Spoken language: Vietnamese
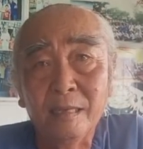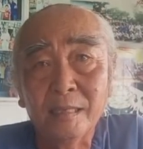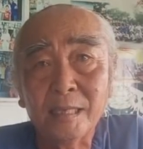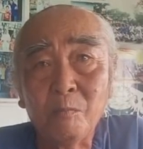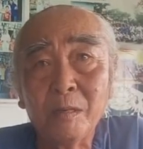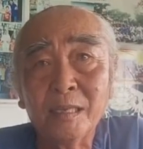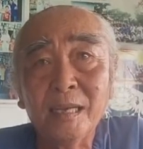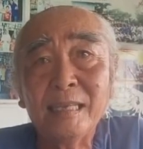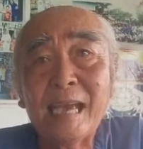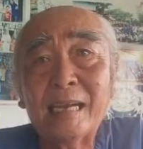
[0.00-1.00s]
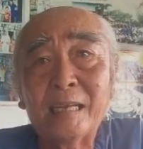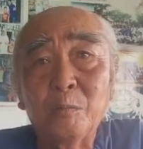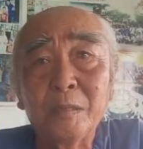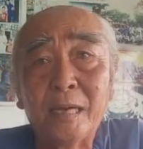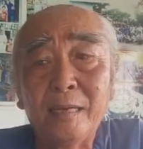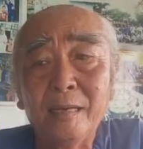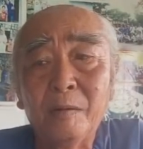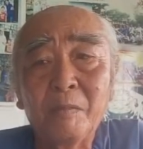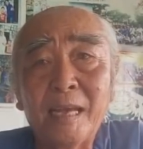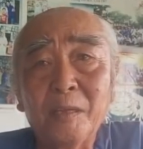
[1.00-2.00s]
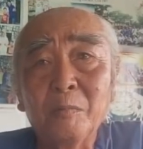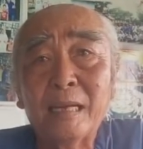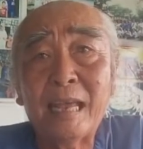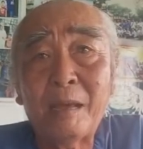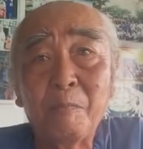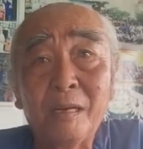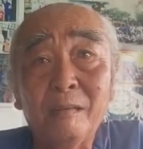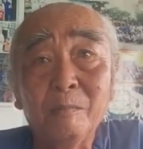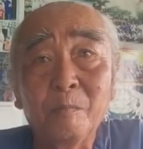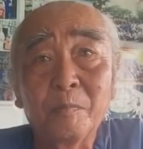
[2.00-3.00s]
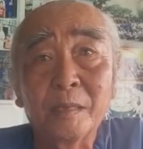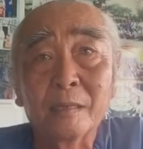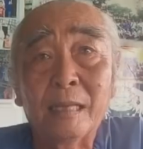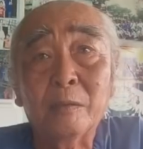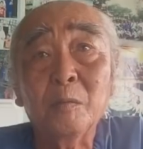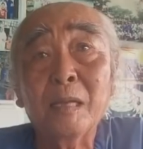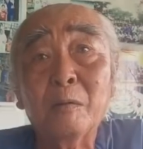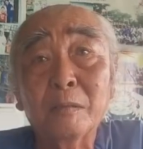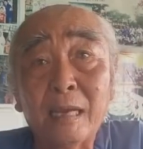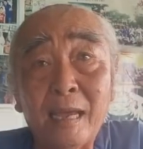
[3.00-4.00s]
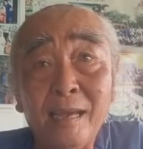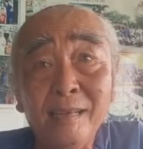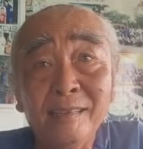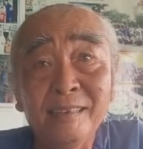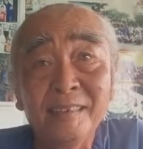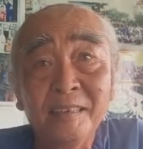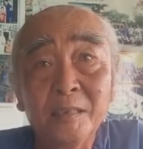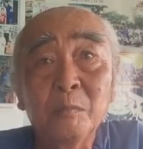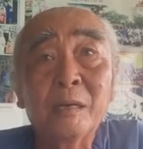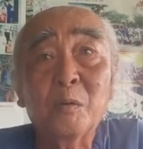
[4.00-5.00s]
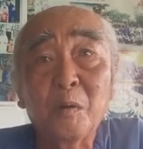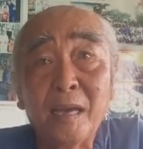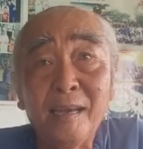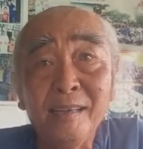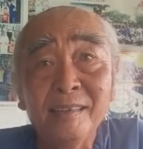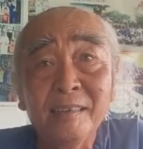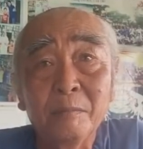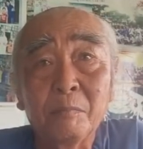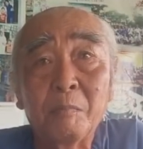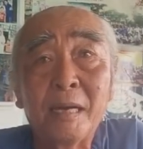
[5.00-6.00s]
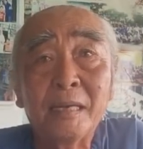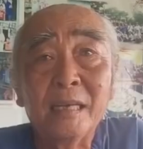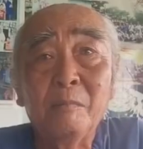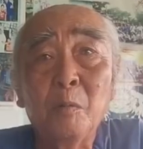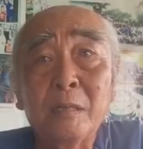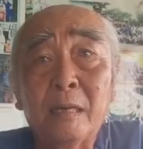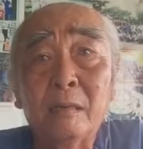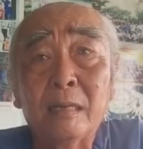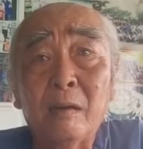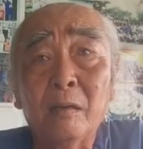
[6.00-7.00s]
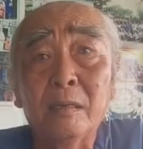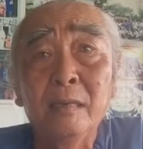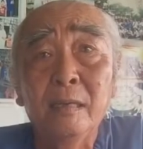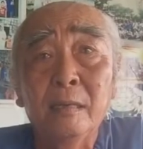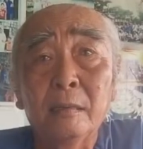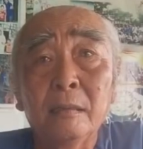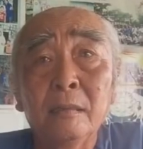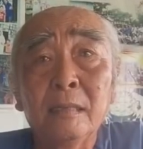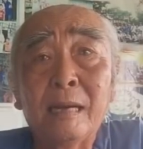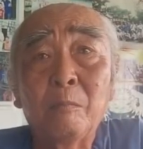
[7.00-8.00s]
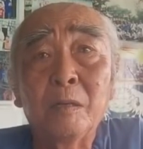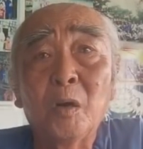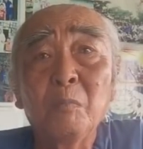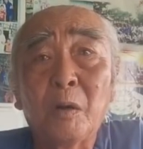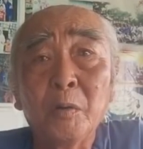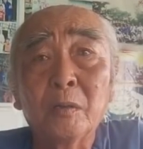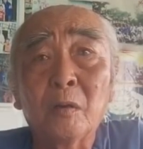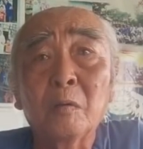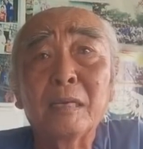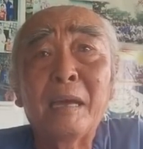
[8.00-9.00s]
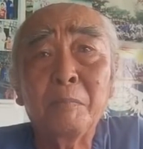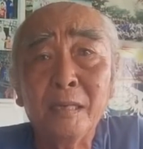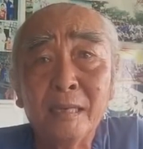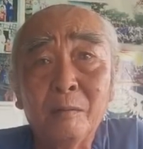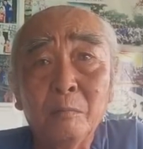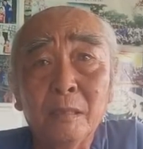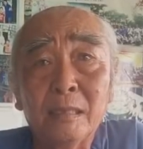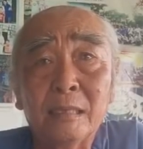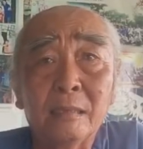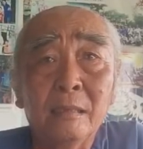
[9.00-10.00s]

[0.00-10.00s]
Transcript: sống ở thế gian này cũng vậy hôm nay chúng ta đẹp mà không là chúng ta còn trẻ chúng ta còn khỏe mà mai kia mốt giờ này nọ rồi lưng còng gối mỏi rồi con còn đẹp nữa hay không hay là